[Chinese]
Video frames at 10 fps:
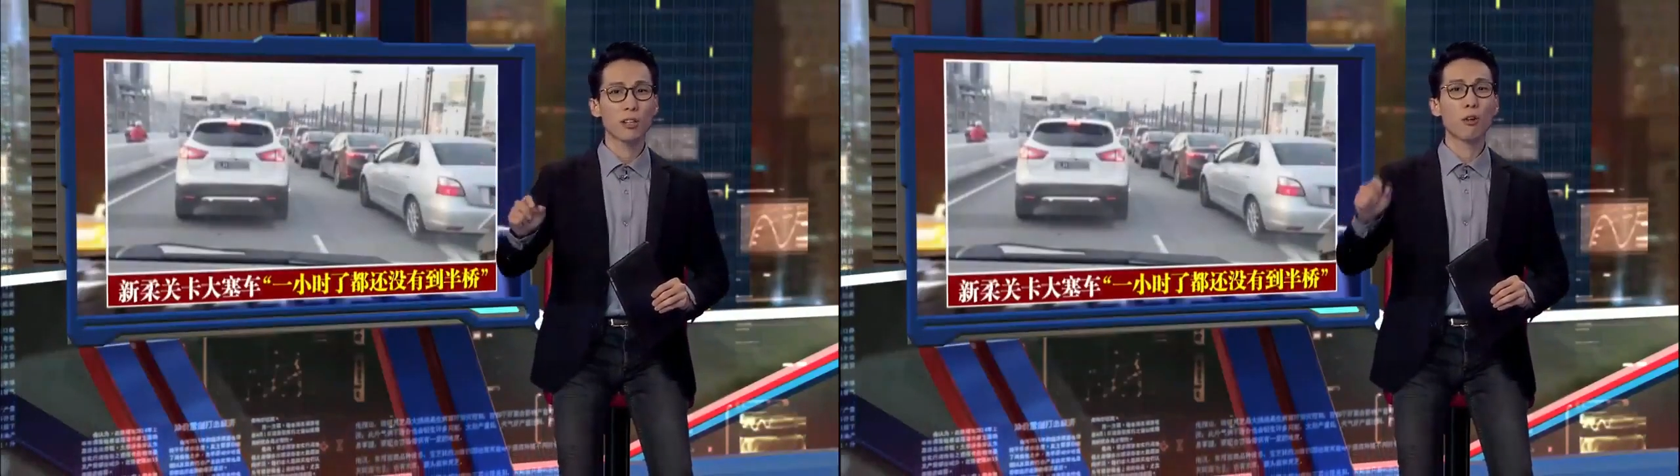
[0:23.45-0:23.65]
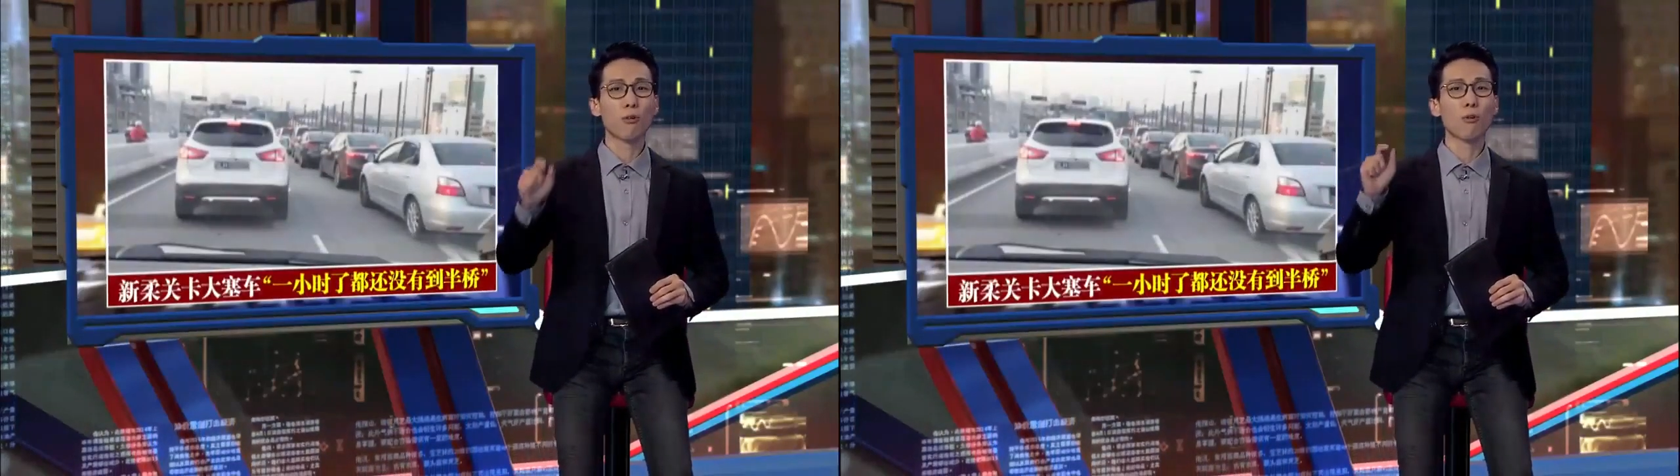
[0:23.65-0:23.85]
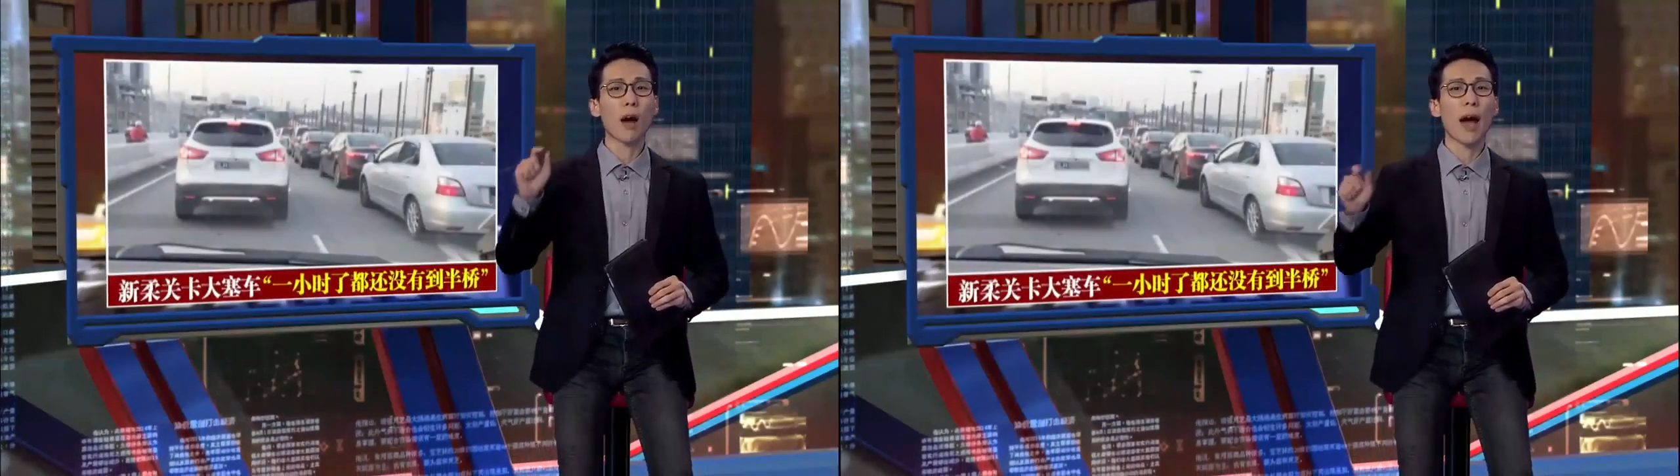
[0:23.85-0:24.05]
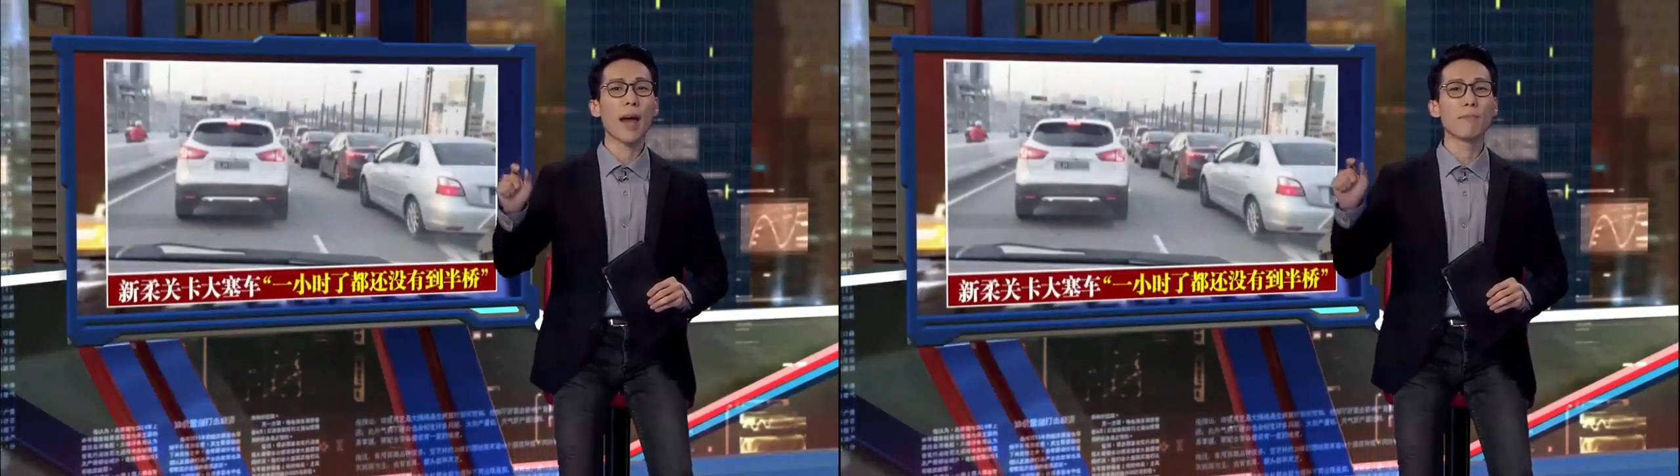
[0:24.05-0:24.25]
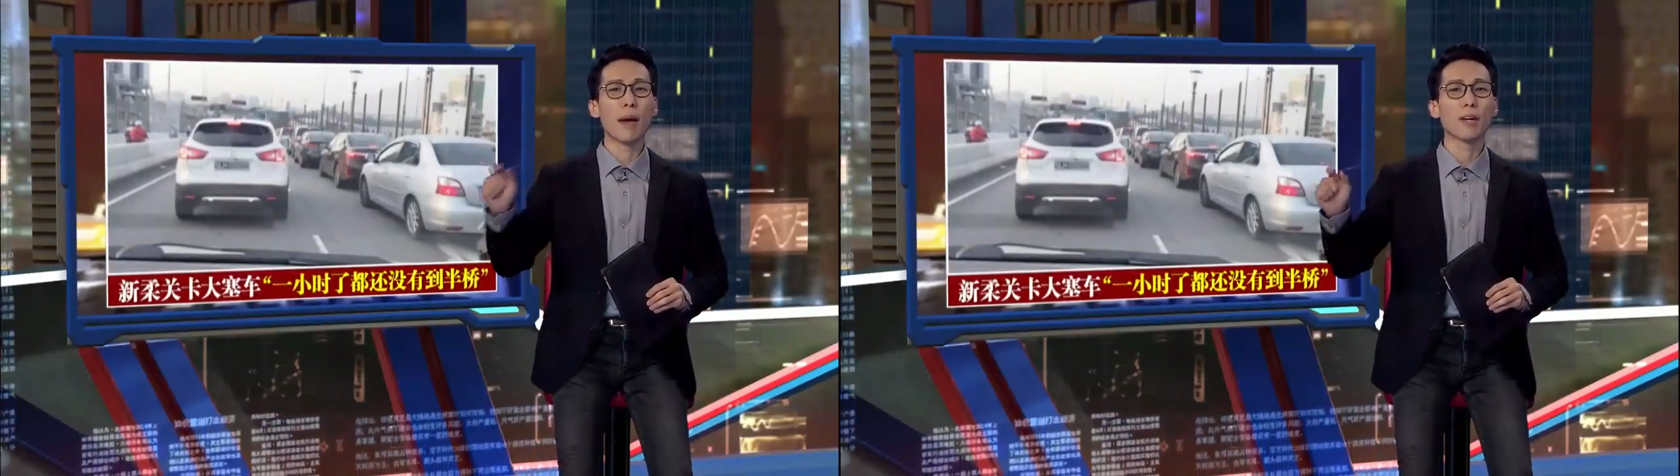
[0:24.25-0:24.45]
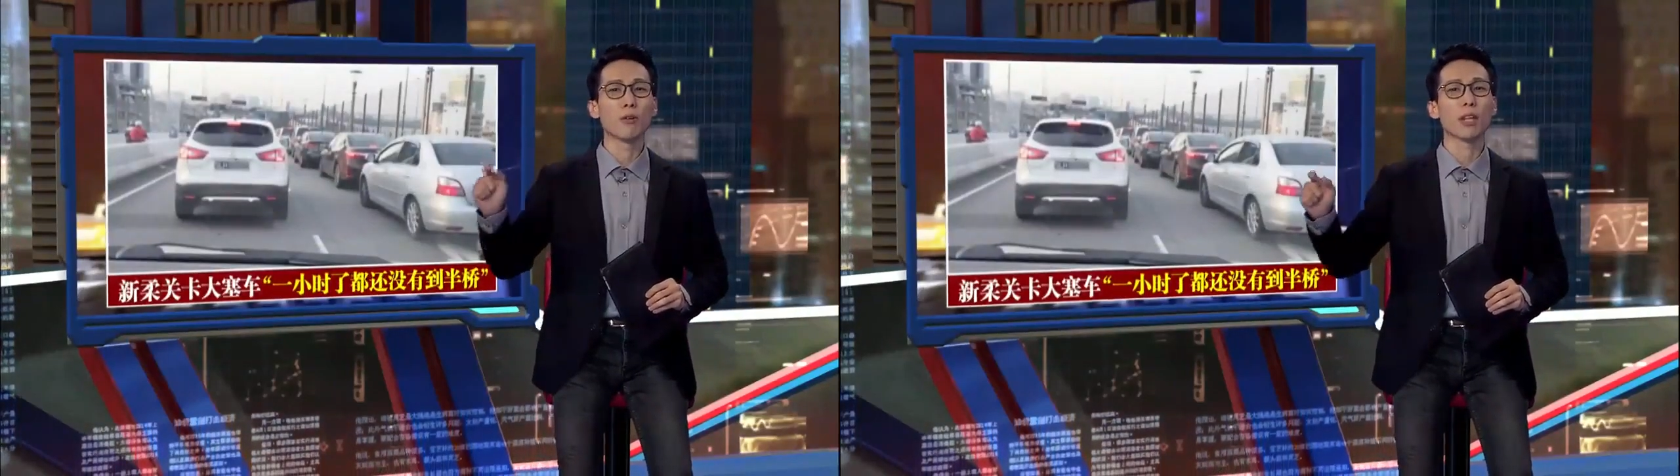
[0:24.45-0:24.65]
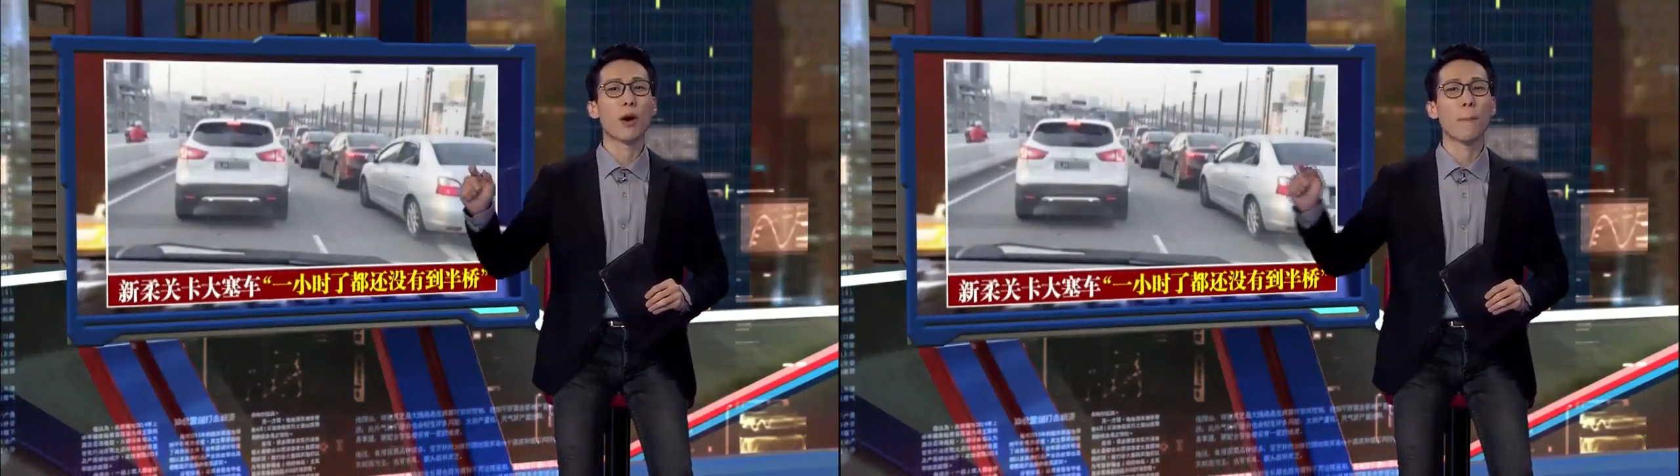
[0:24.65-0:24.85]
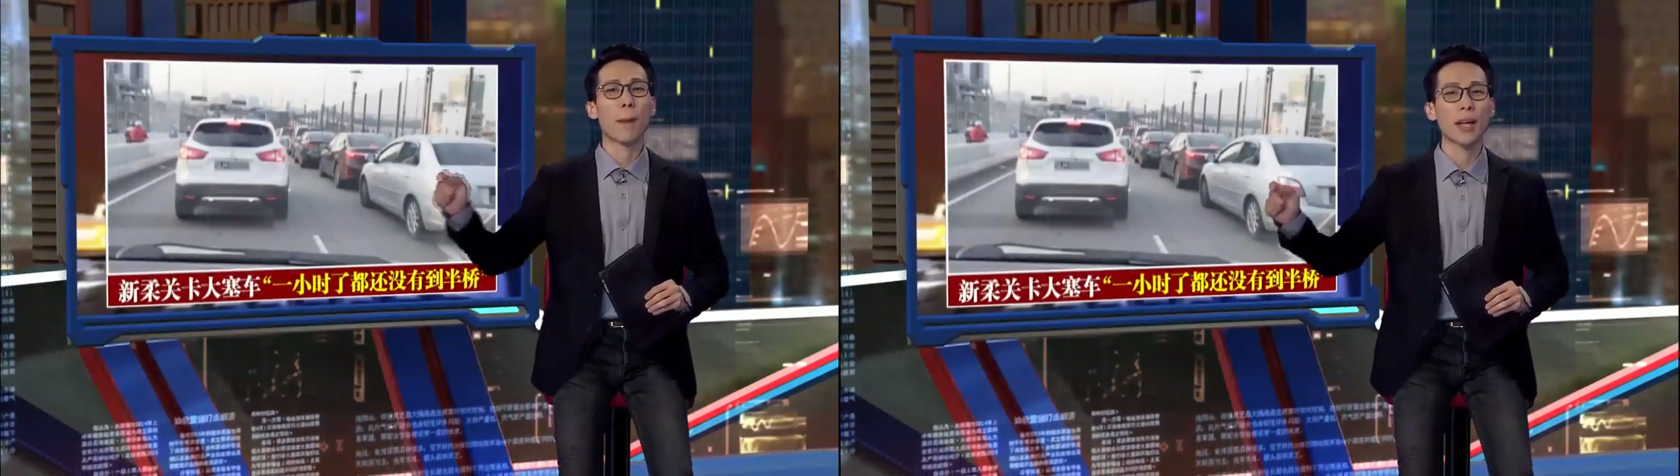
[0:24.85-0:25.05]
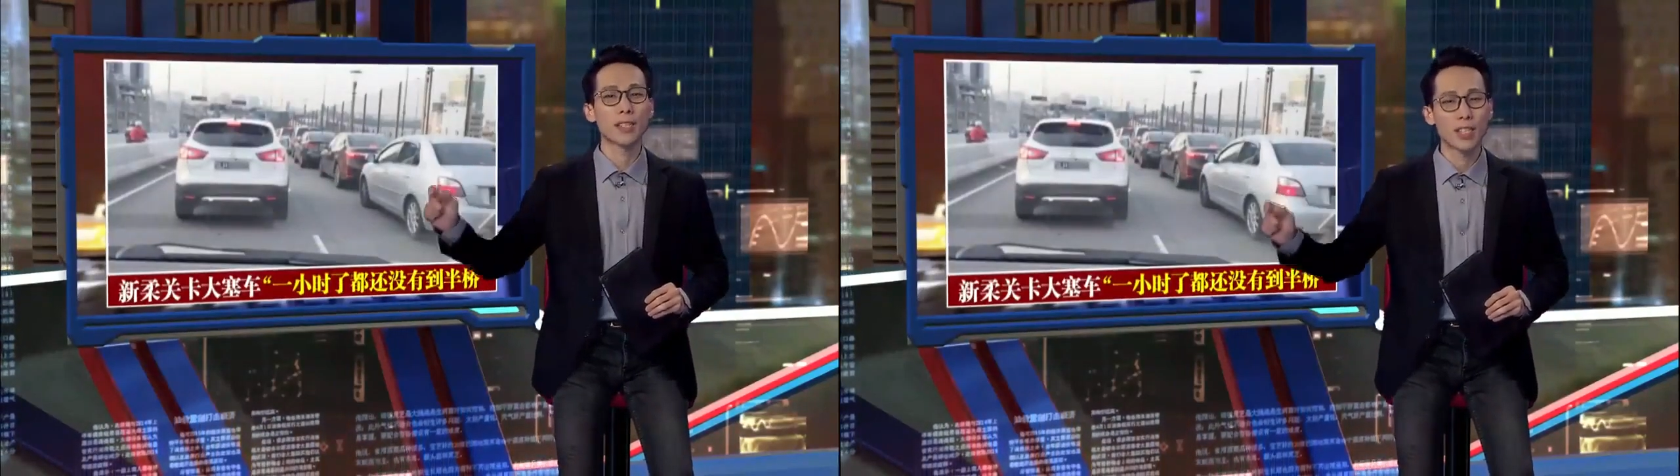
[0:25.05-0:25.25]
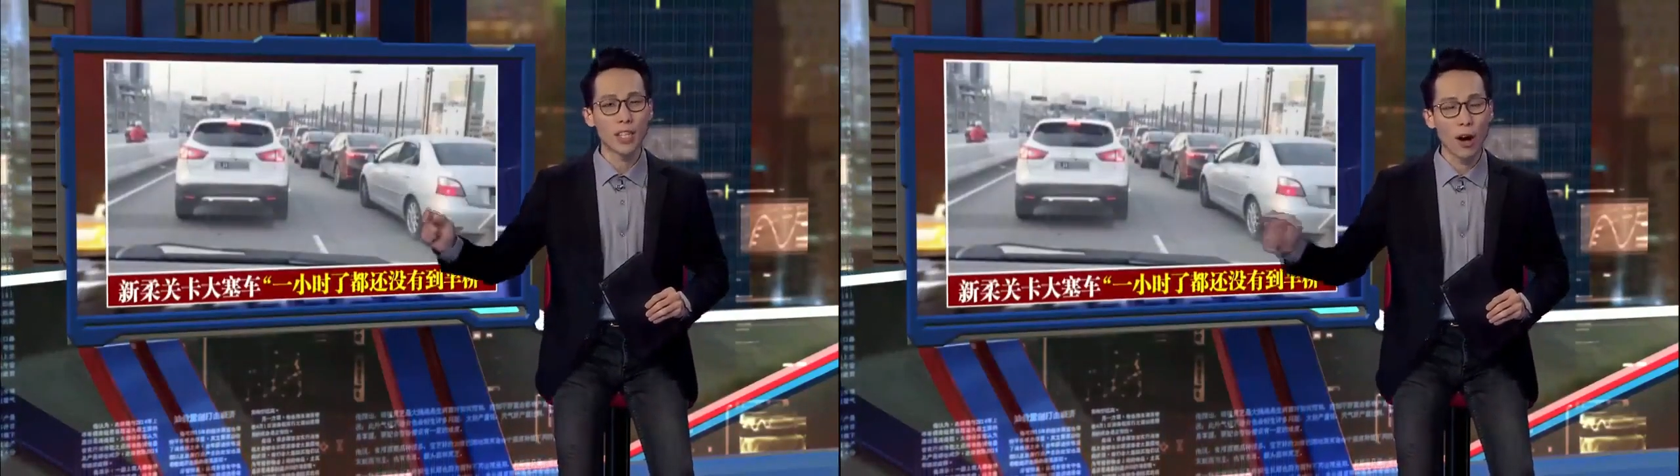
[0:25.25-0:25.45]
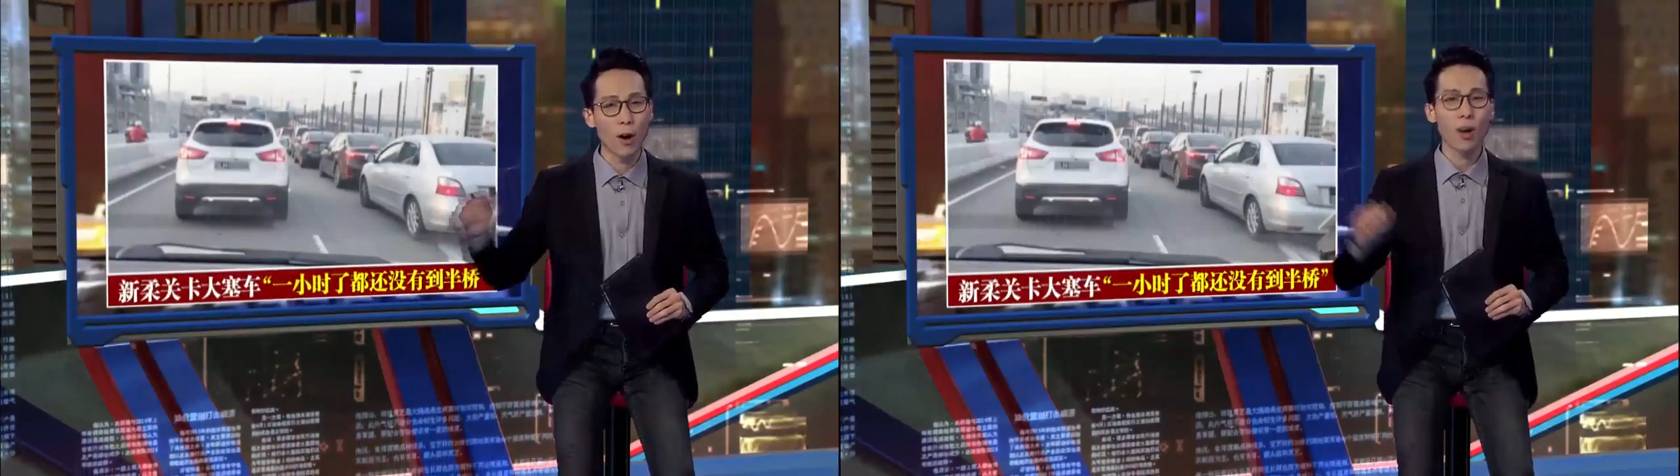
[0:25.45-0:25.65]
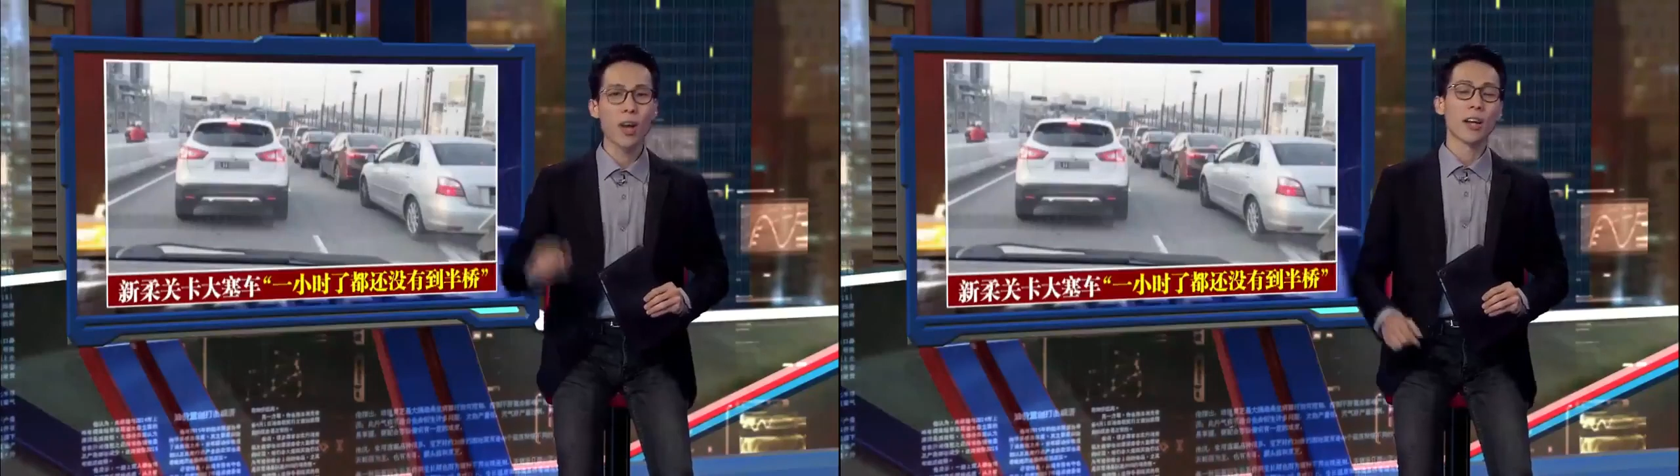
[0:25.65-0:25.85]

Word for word: 都还没有到半桥，